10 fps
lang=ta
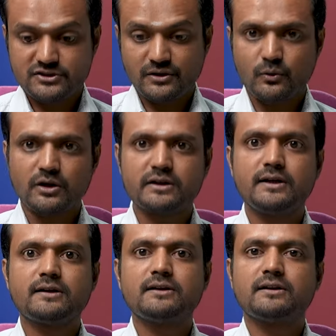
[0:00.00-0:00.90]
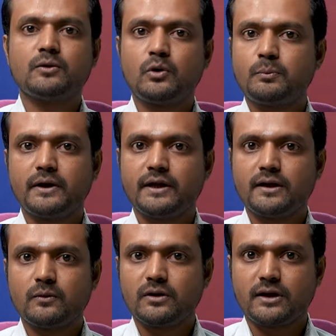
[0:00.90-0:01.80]
சின்ன குழந்தையிலேருந்து இதை நோட்
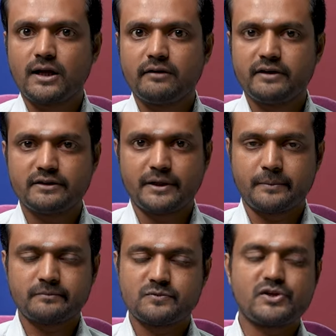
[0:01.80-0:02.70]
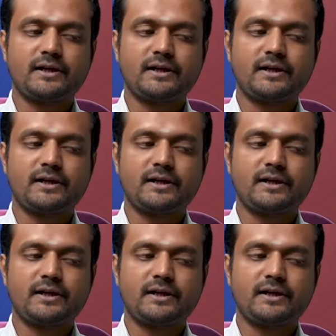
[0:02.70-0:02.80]
பண்ணிங்கன்னா உங்களுக்கு நல்லாவே தெரியும்